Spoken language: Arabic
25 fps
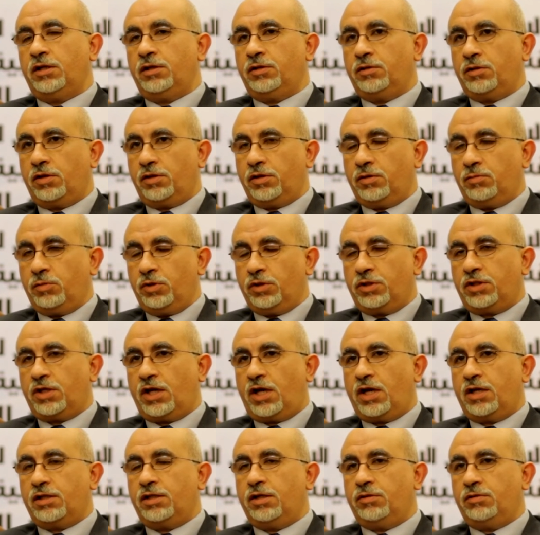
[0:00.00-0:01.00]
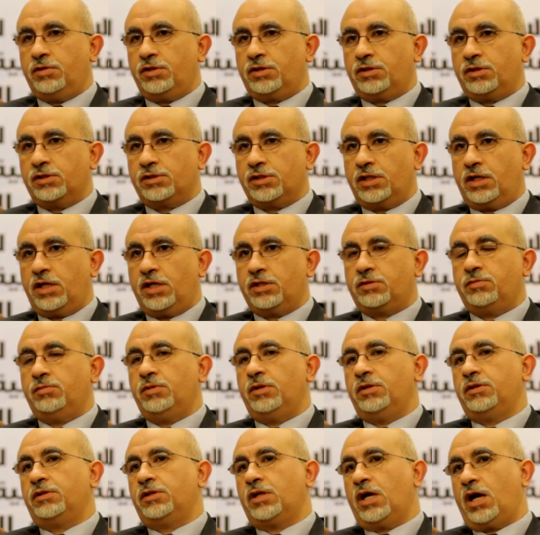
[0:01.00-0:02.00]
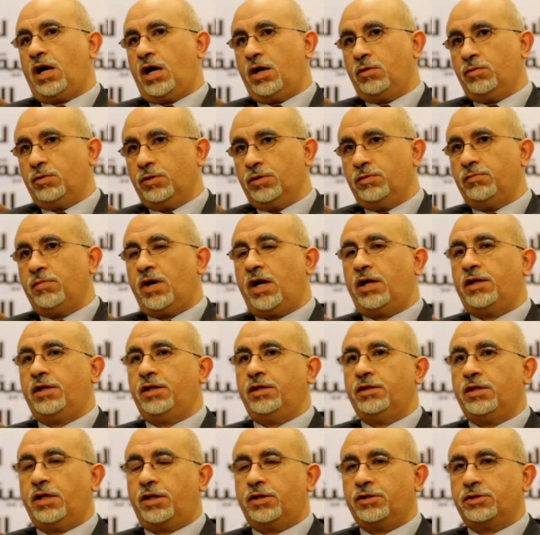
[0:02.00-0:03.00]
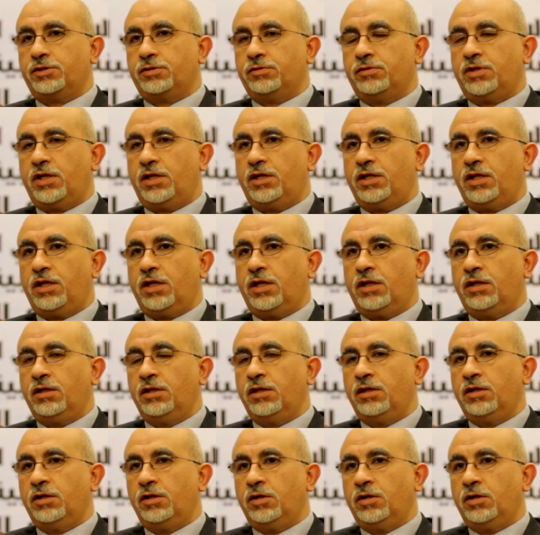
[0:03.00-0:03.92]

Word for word: لينظم الاتحاد الدولي للاتصالات بالتعاون مع الإدارة السودانية